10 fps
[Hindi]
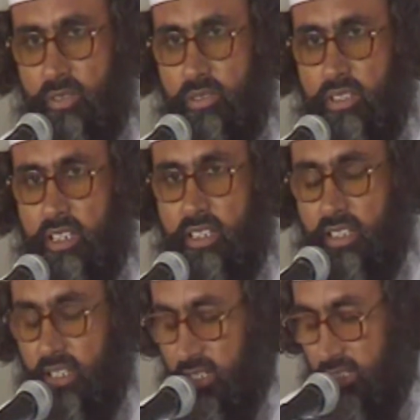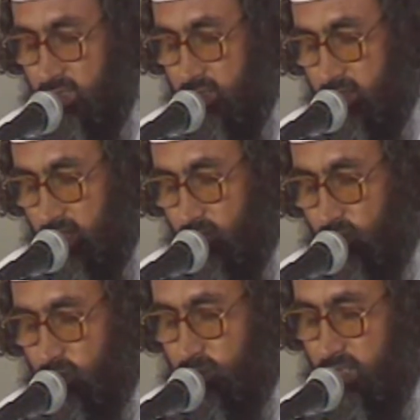हो गई
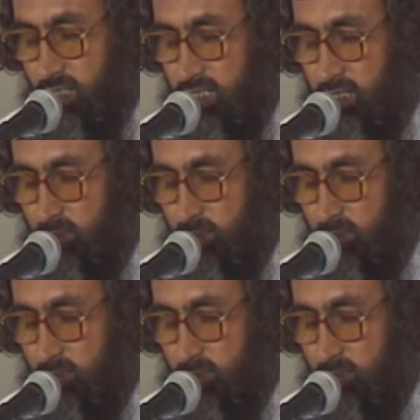तावज़ पढ़ लिया